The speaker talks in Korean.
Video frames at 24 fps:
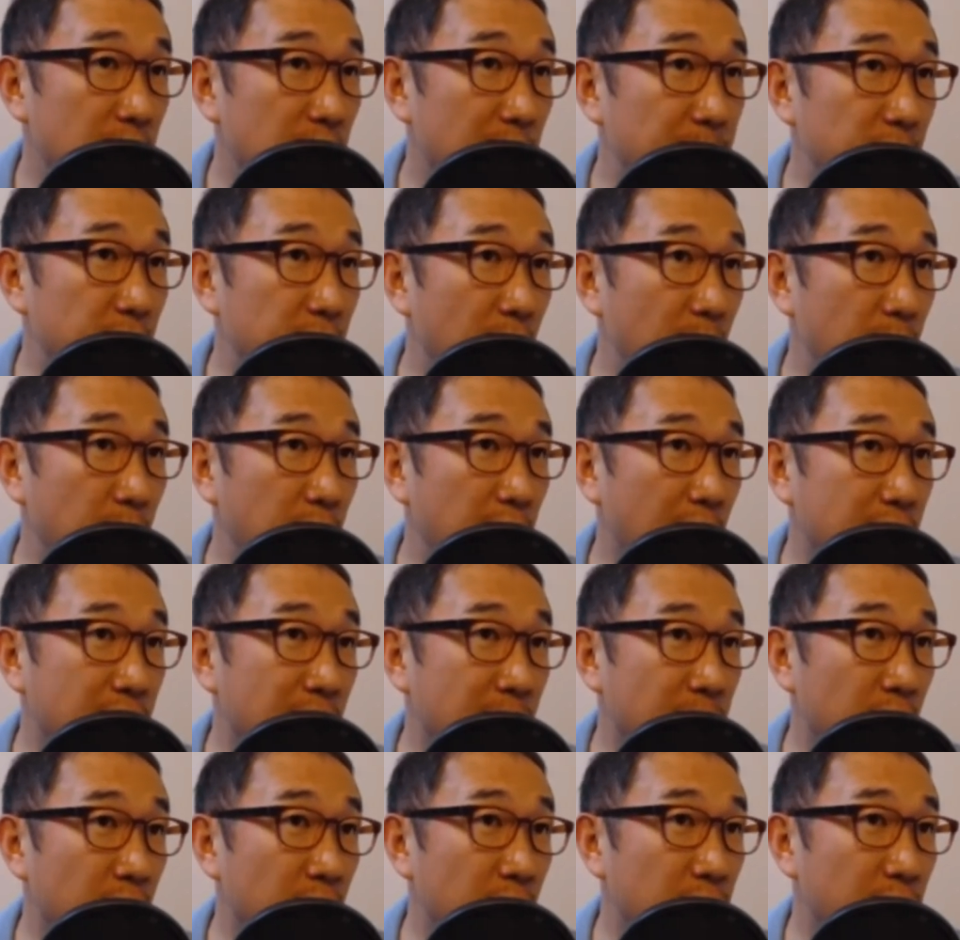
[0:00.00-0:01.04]
자, 비교 한번
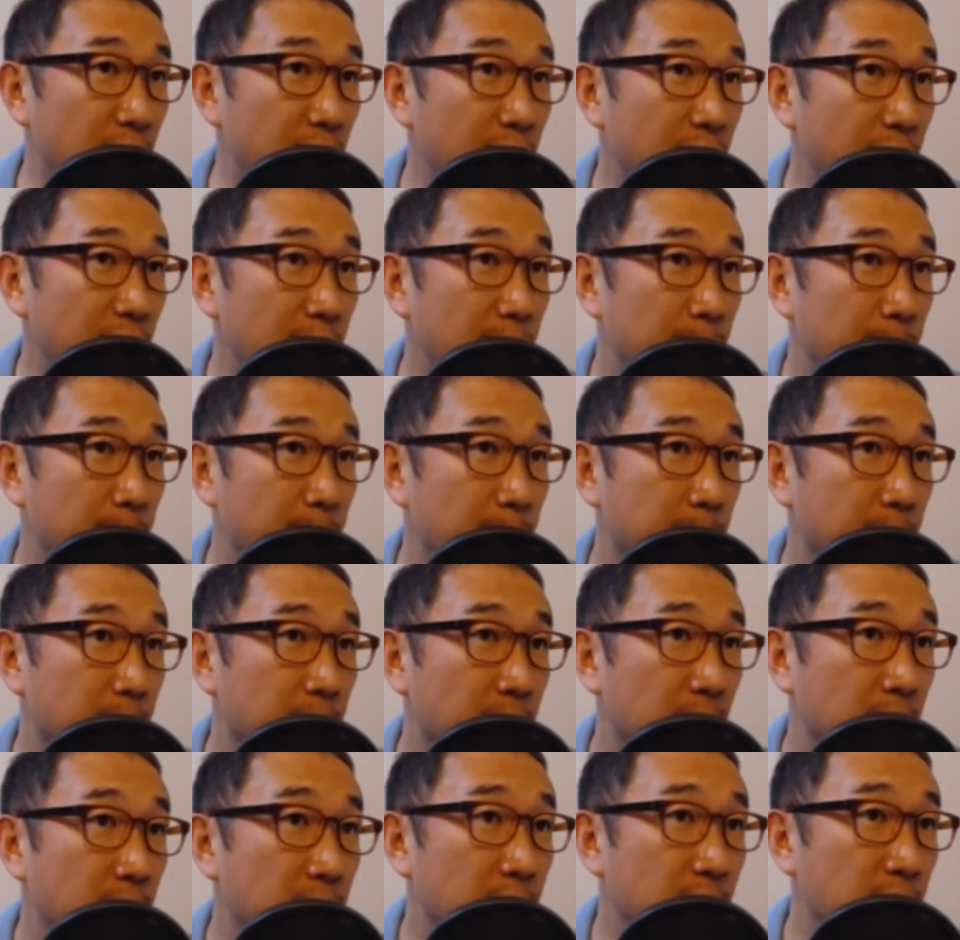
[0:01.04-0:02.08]
다시 한번 해볼까요?
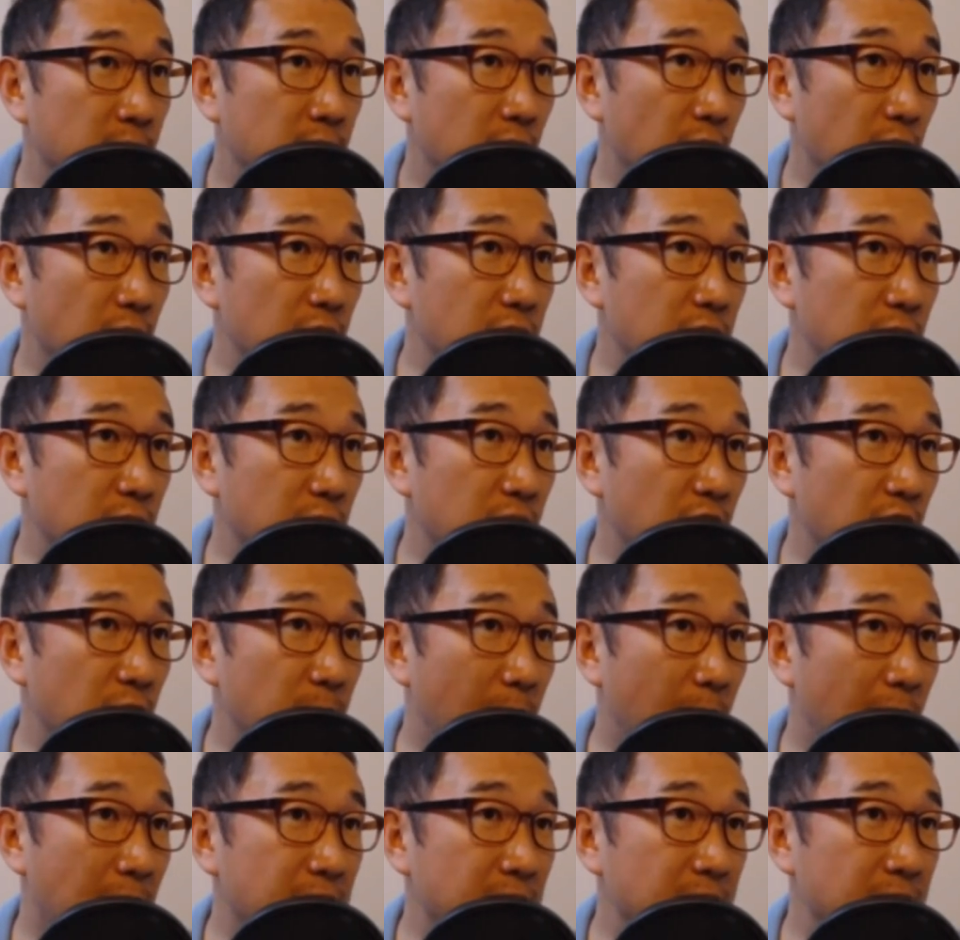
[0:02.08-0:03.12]
여기서 이걸
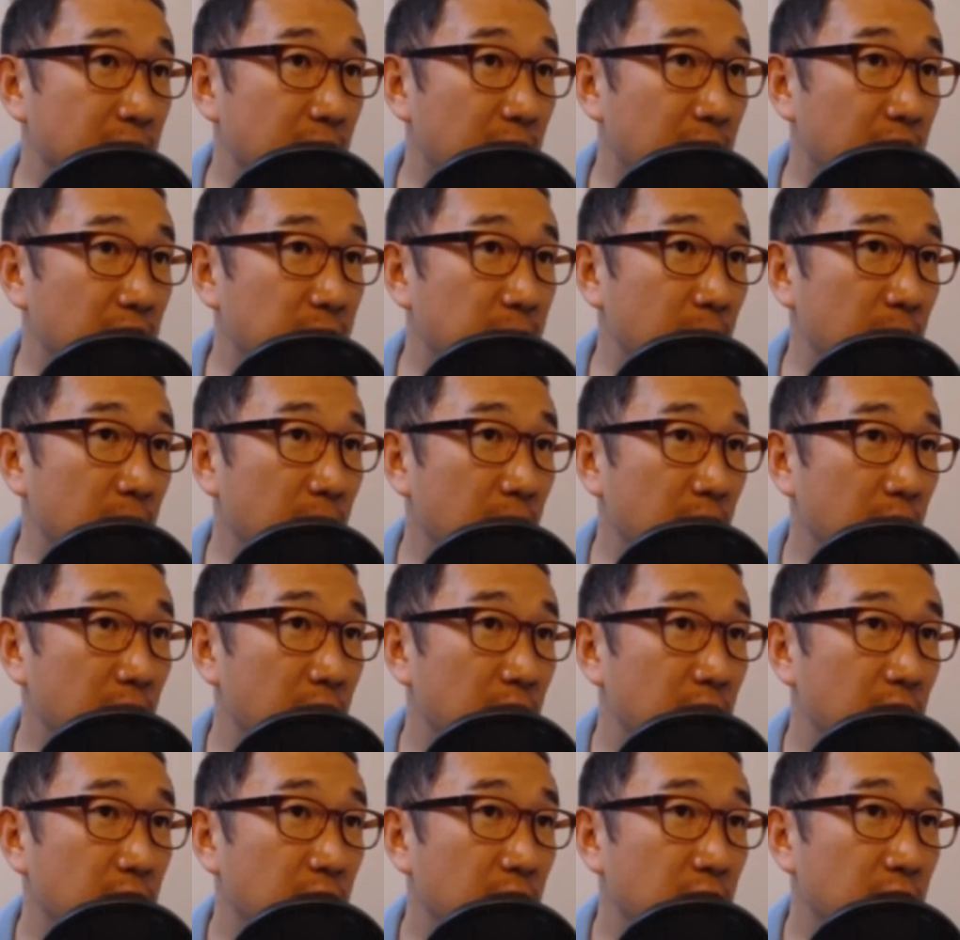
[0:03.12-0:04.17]
막은 다음에
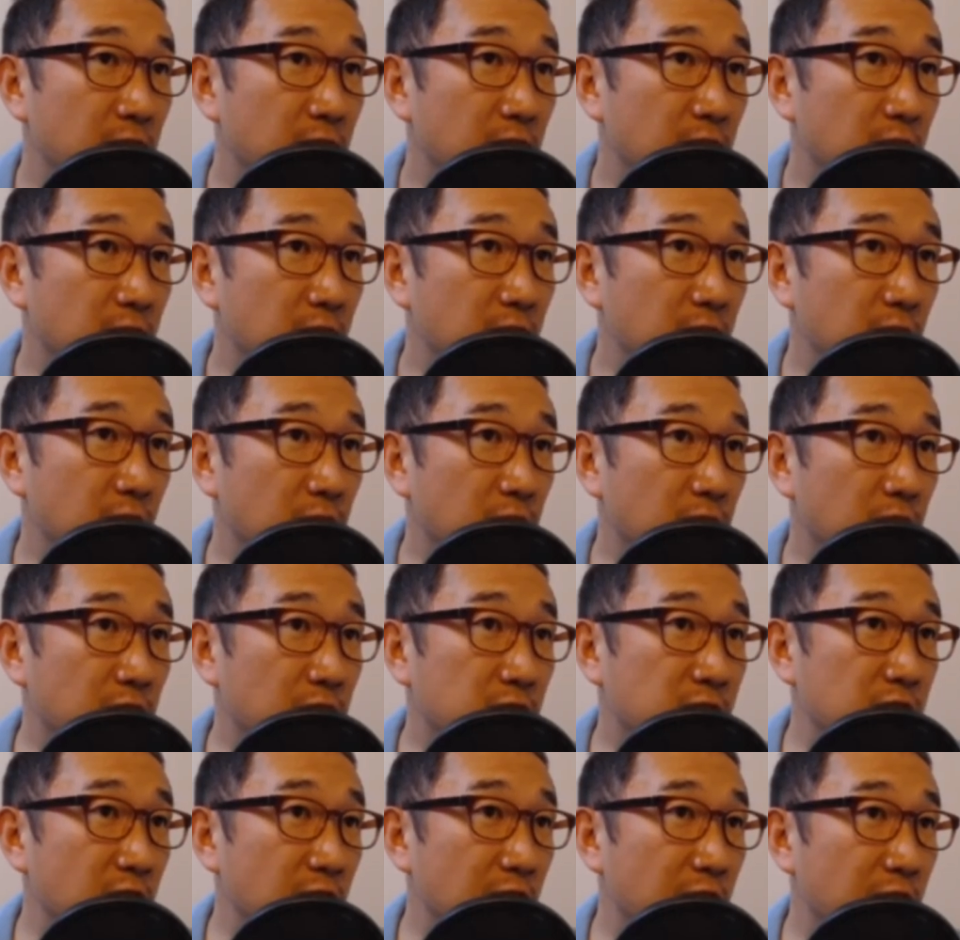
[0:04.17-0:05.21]
이렇게
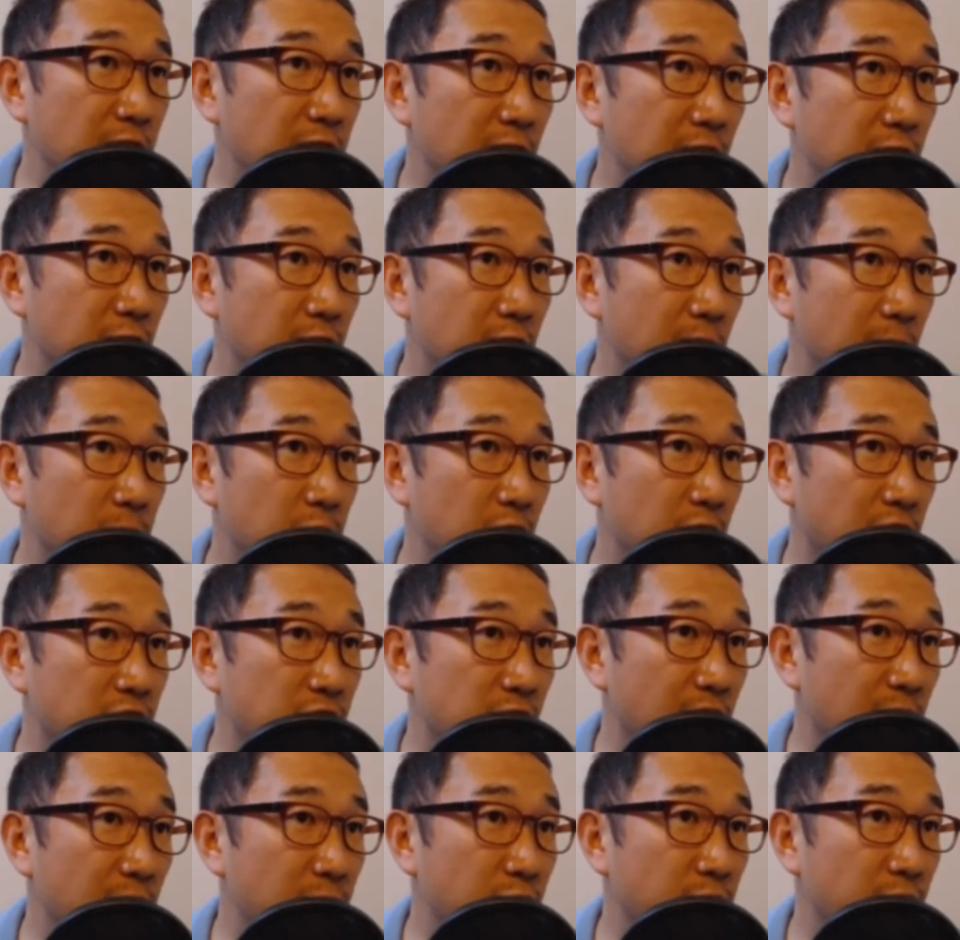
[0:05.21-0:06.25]
진행이 됐다고 한번
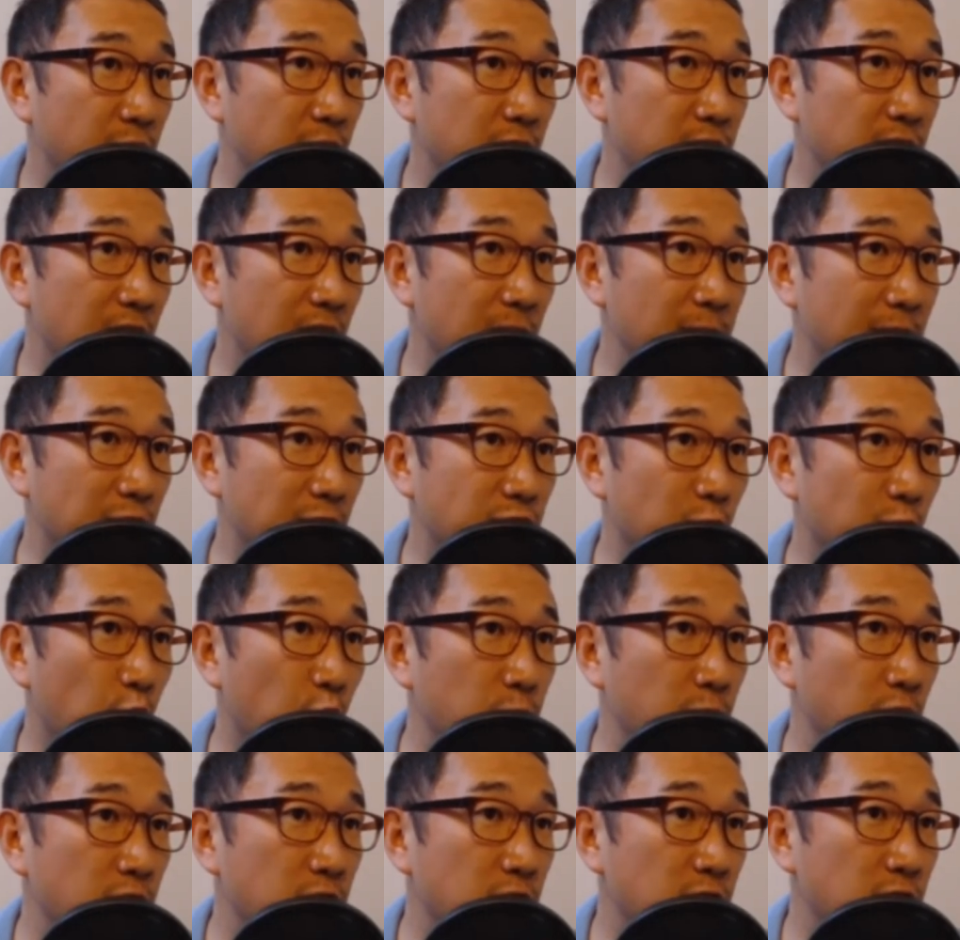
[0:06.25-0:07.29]
가정을 해볼게요. 그 다음에 나중에
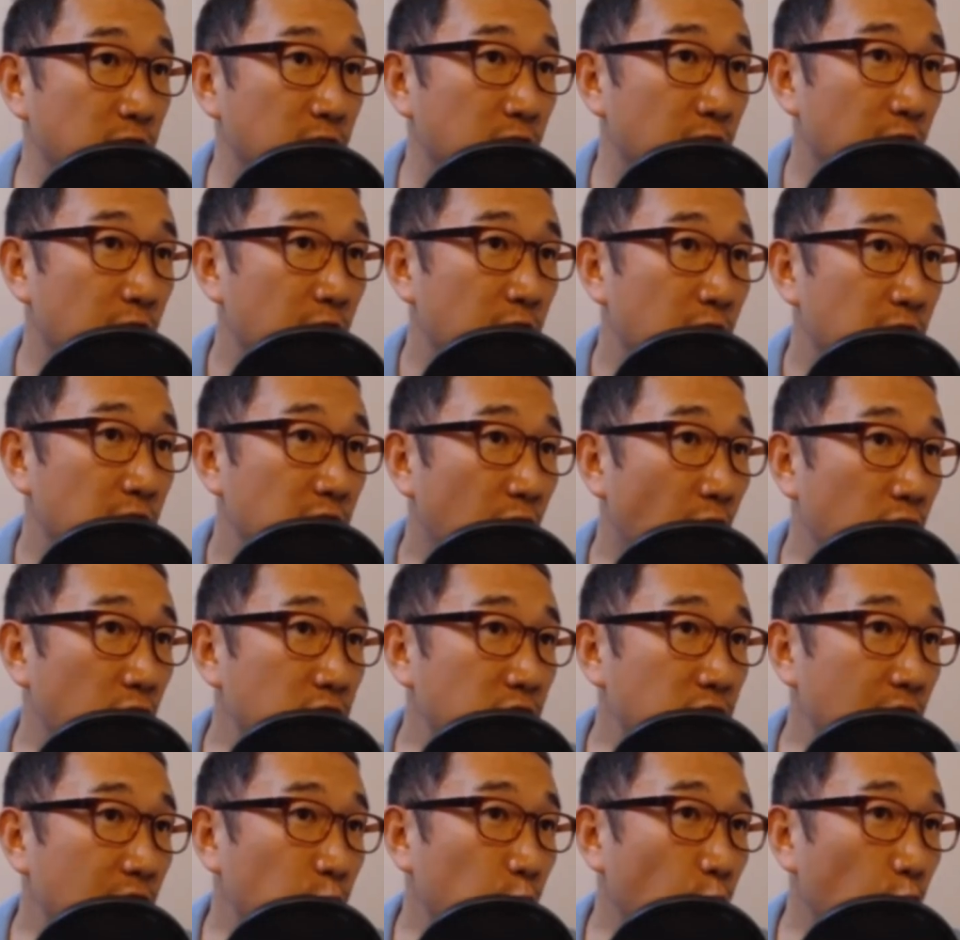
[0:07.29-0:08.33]
오면은
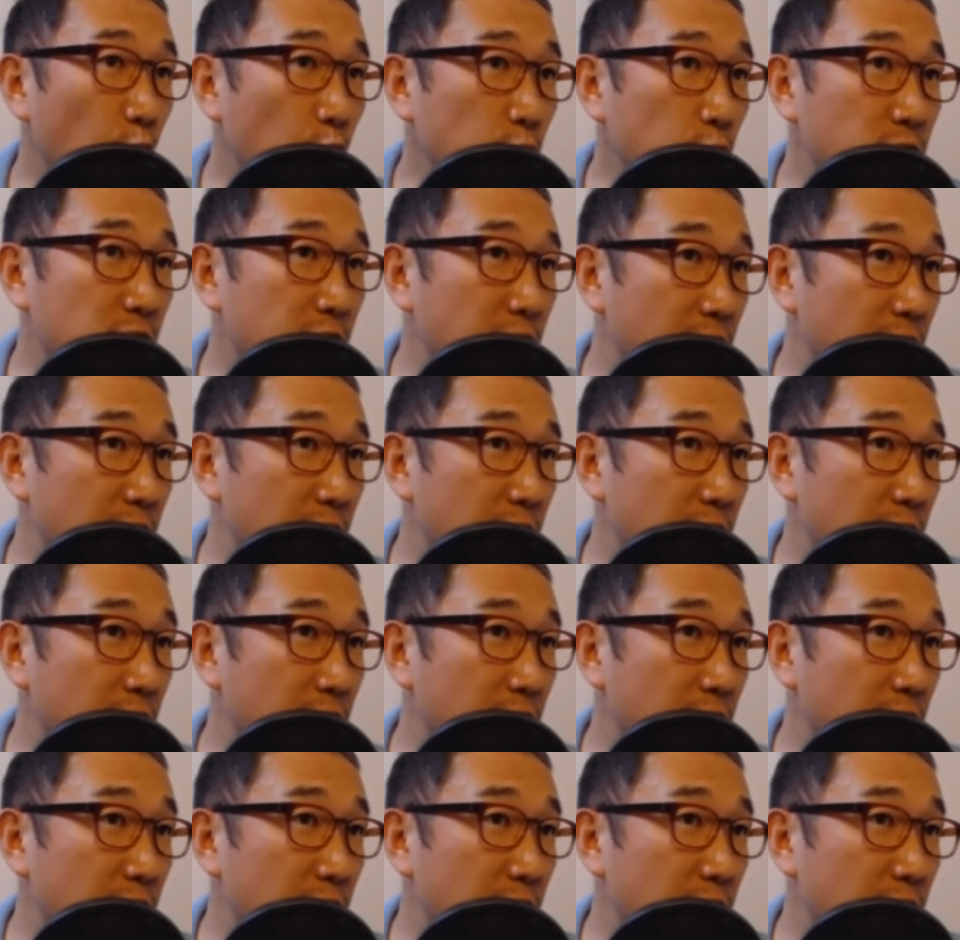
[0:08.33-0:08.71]
여기에 또